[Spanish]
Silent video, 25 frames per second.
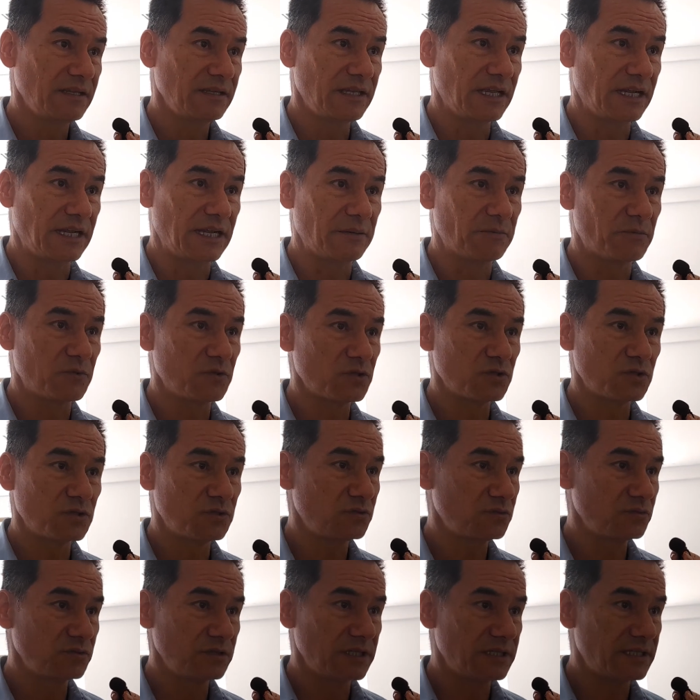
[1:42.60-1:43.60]
Tenemos
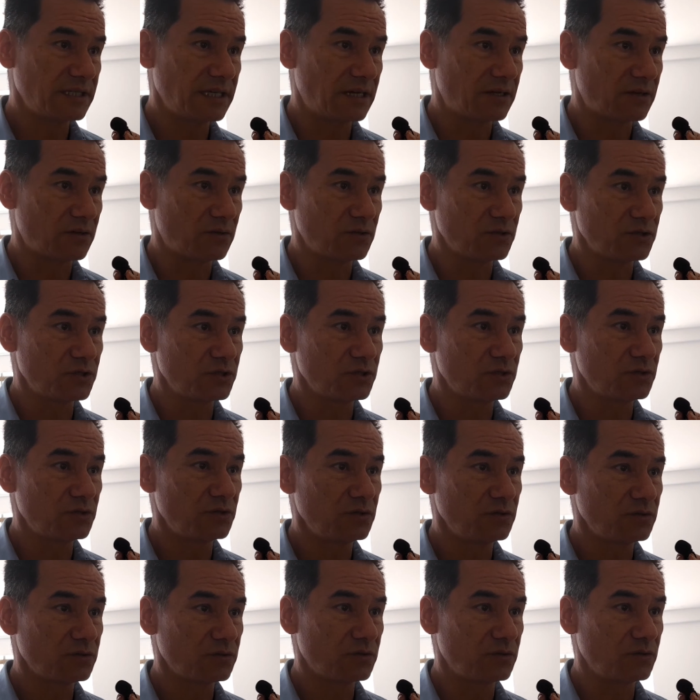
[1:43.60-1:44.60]
un
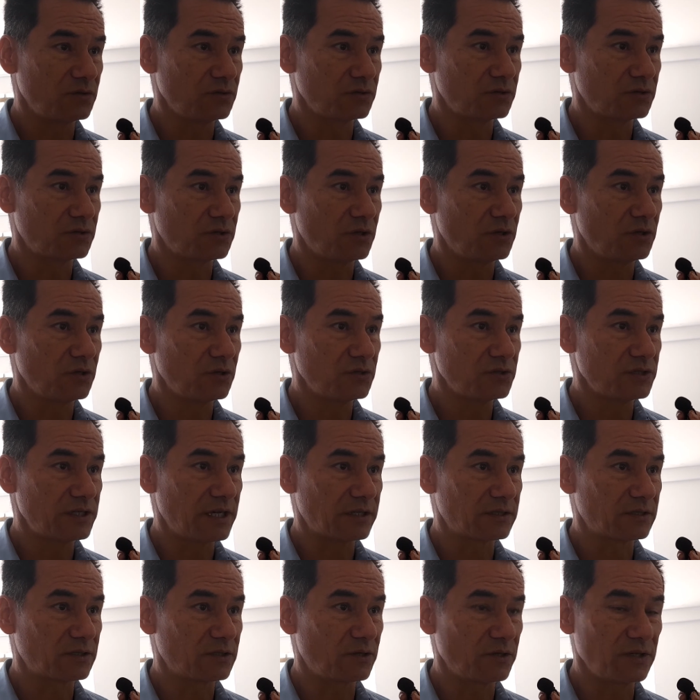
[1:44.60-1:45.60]
desarrollo con todos los
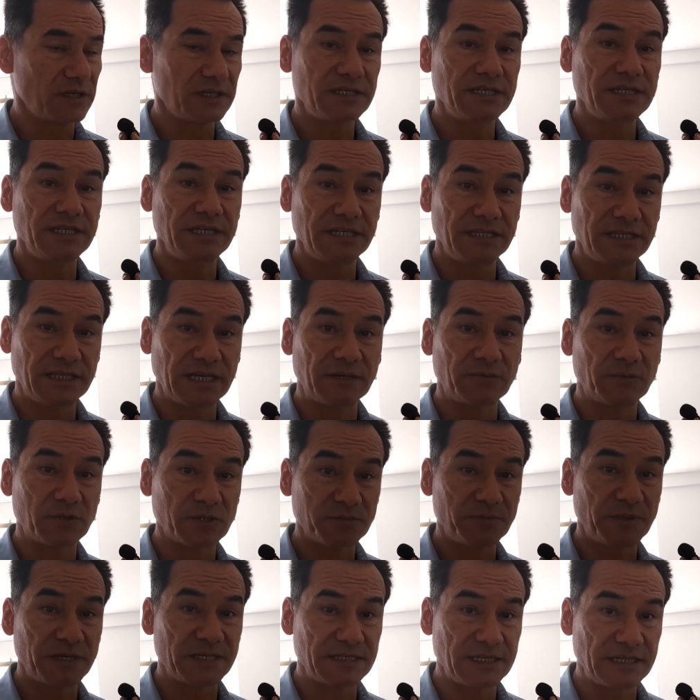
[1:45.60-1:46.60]
actores y
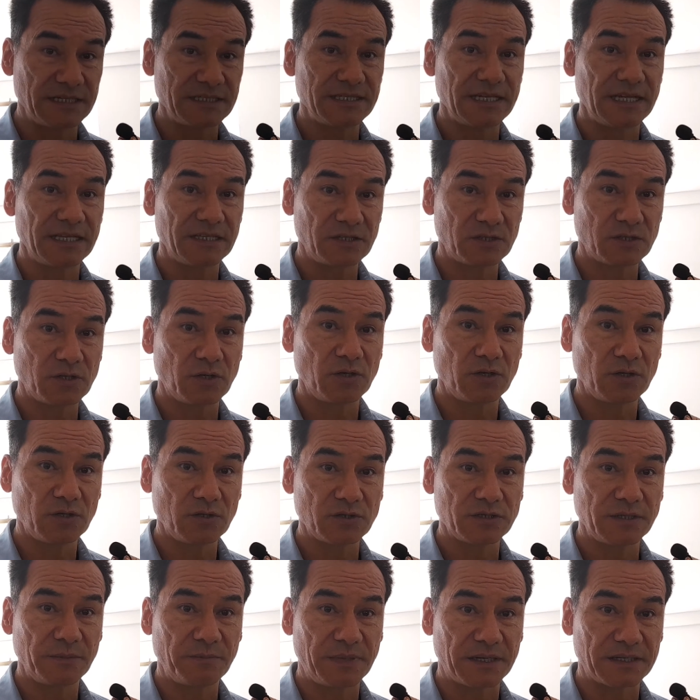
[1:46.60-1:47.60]
tenemos presencia en todos
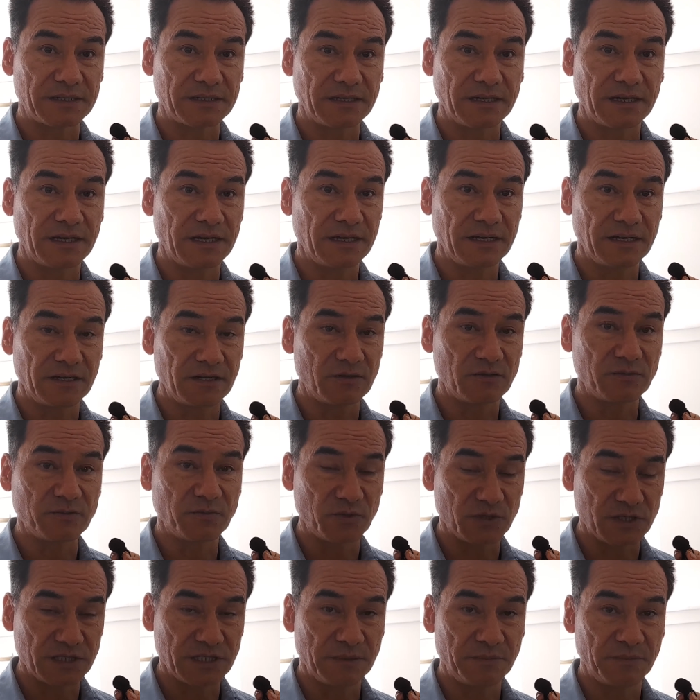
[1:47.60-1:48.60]
los eh,
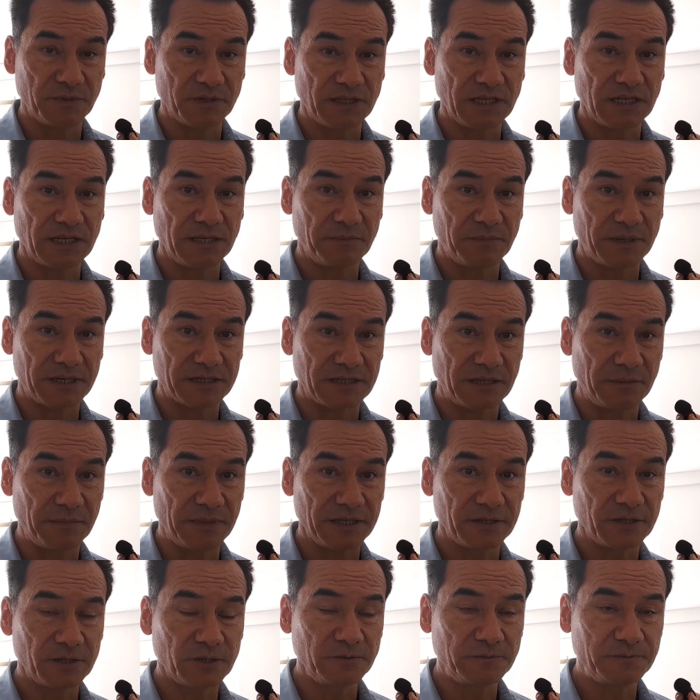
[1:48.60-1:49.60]
municipios del
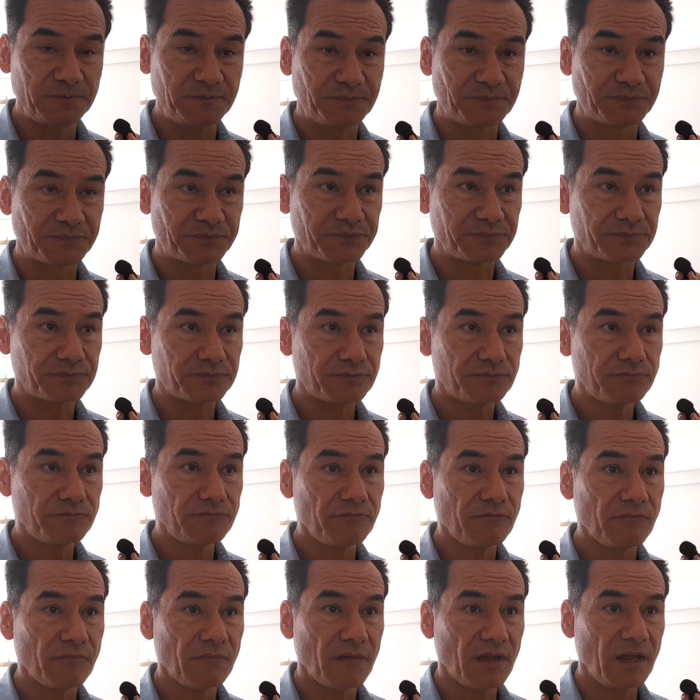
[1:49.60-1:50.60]
departamento.
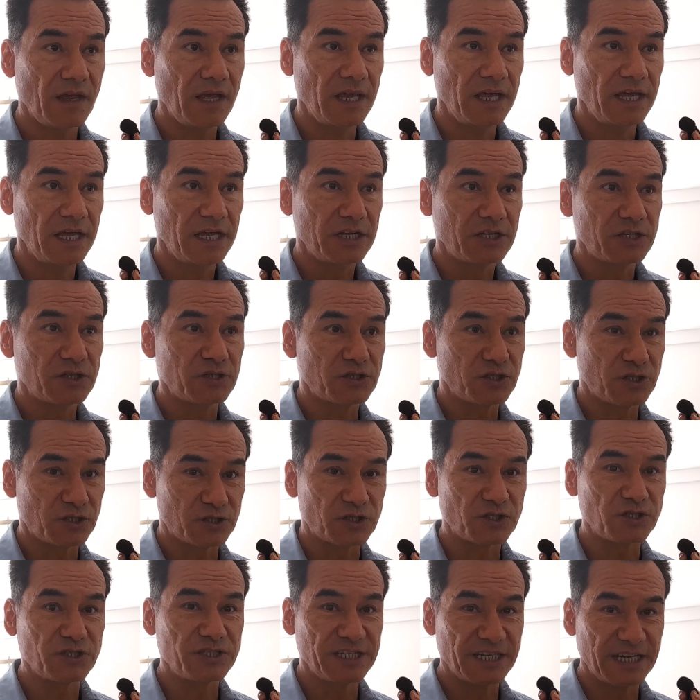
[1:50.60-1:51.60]

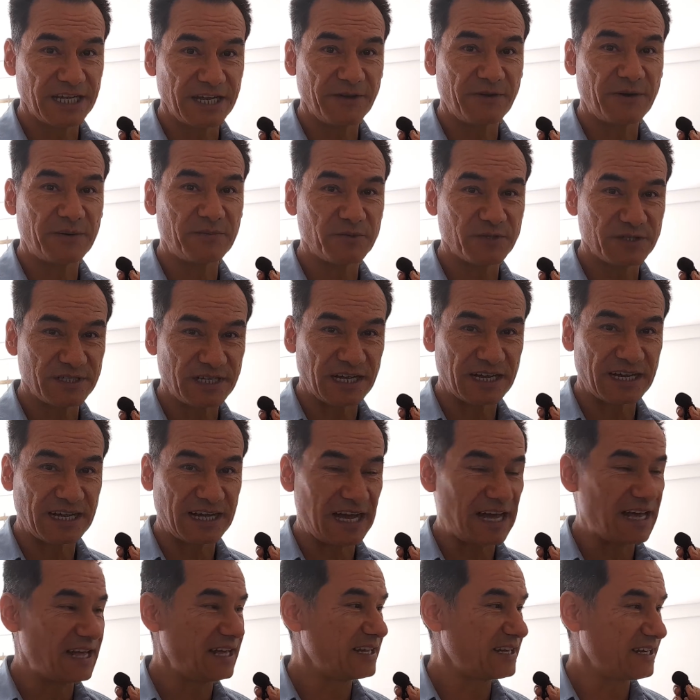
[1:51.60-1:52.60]
Nosotros sí que vamos a
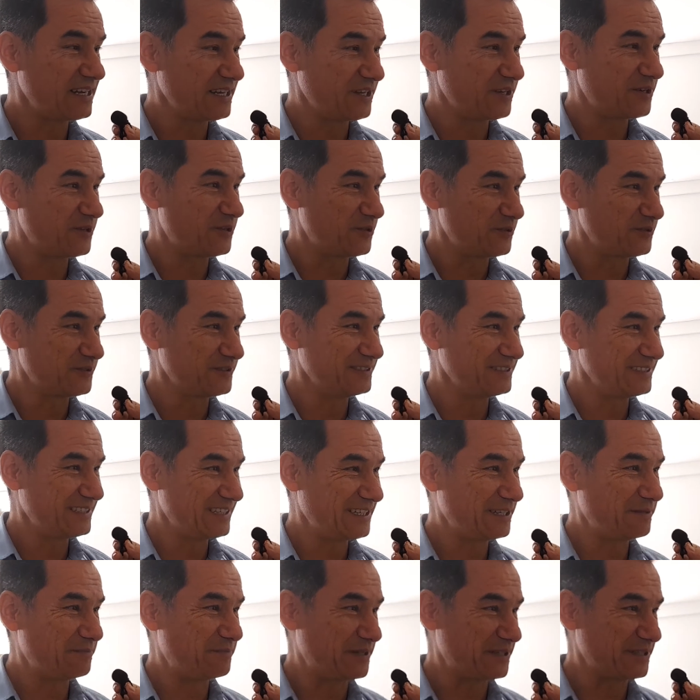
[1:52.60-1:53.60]
cada rincón
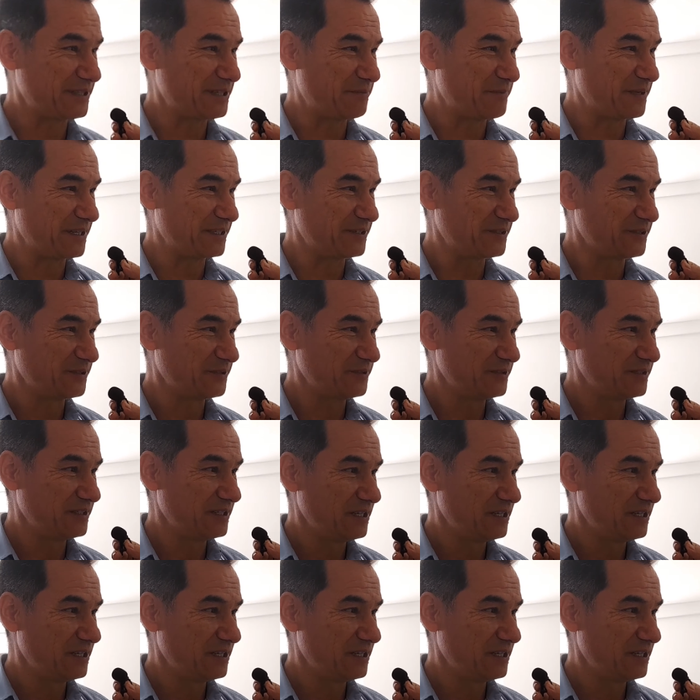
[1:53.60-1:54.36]
del departamento,